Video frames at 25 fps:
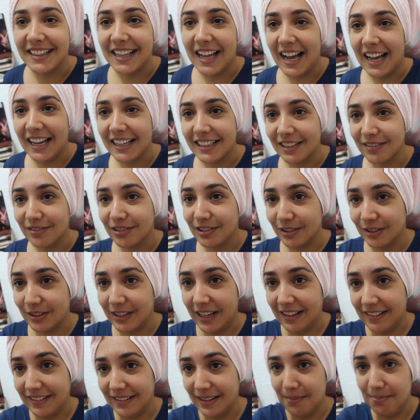tá? Que eu vou
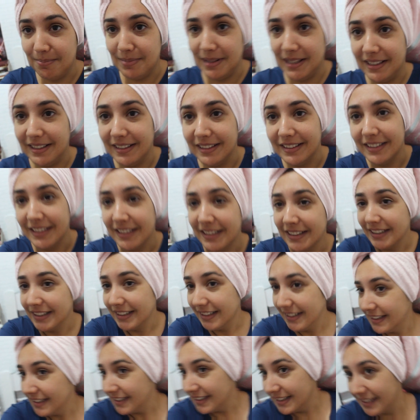adorar saber.
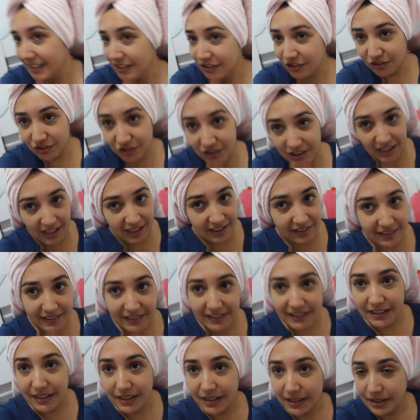E deixa eu tirar
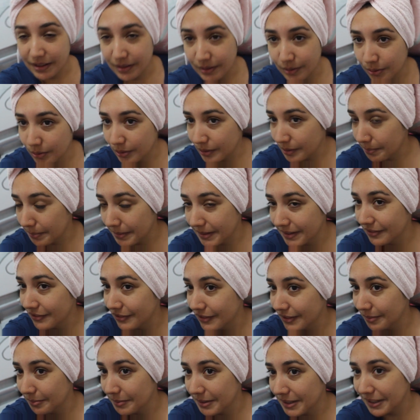esse
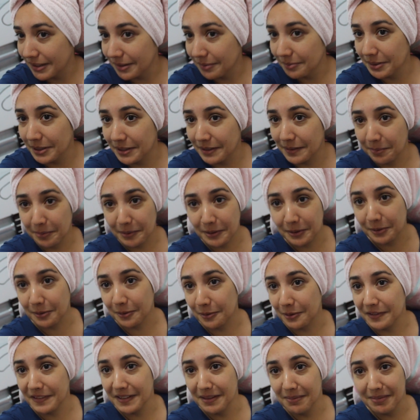turbante da minha cabeça, porque eu tô a
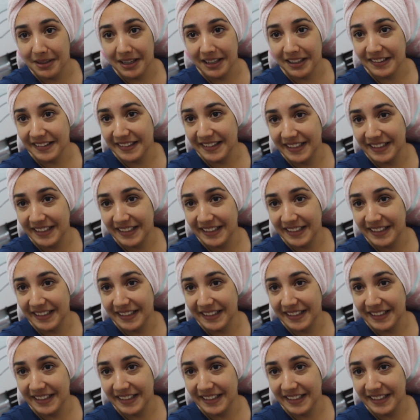coisa mais